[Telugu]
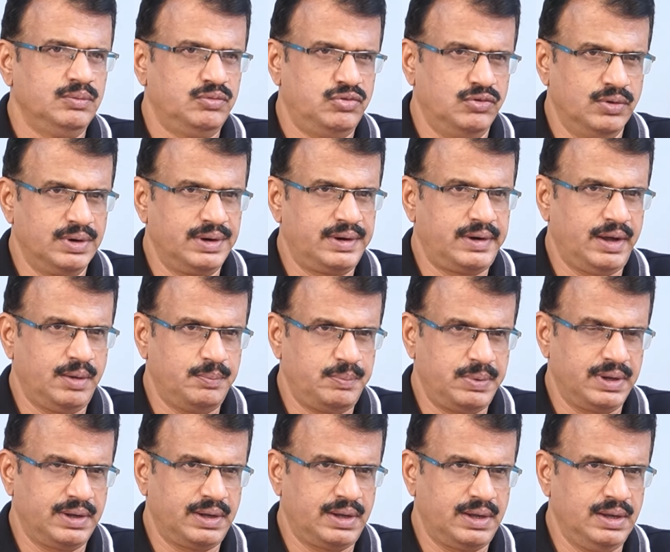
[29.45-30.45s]
ఫోన్
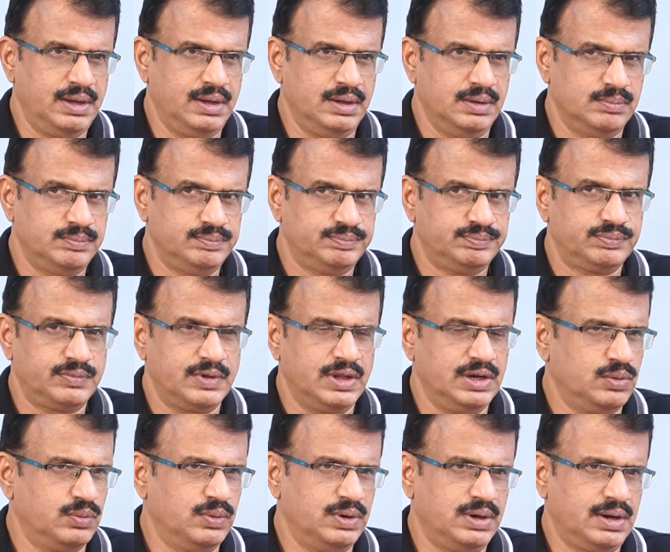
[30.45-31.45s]
ట్యాపింగ్కి
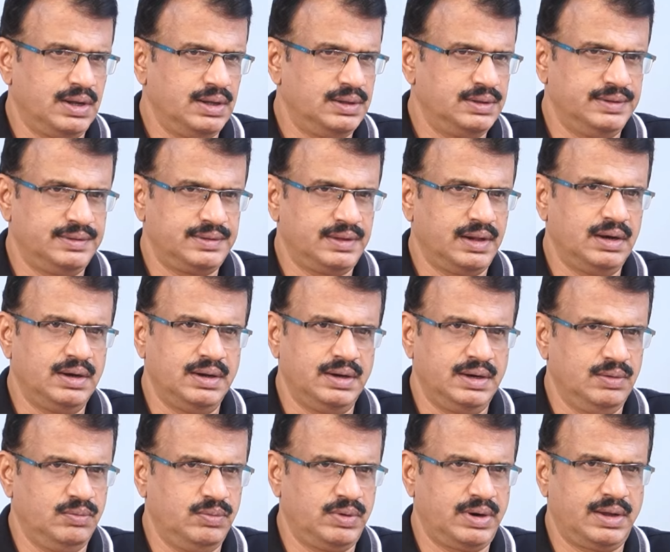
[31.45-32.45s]
ఎటువంటి ఆదేశాలు నేను
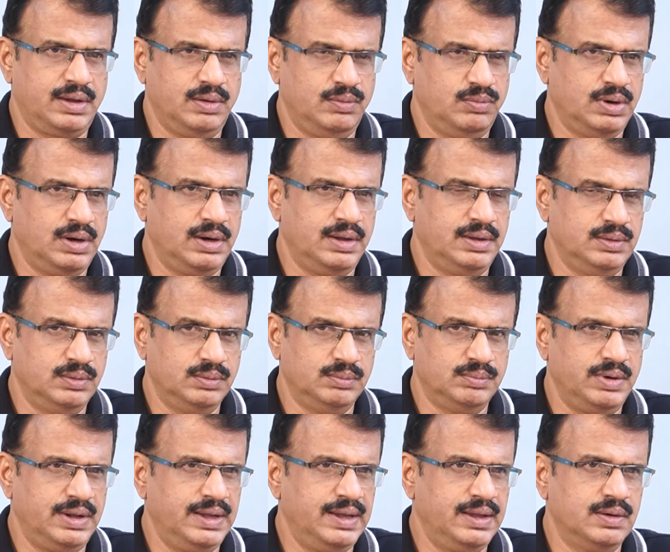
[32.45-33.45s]
ఎవరికి ఇవ్వలేదు
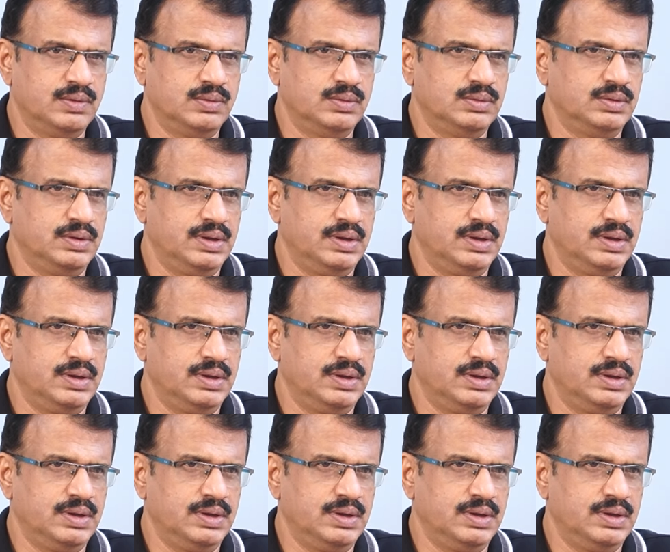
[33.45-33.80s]
నేను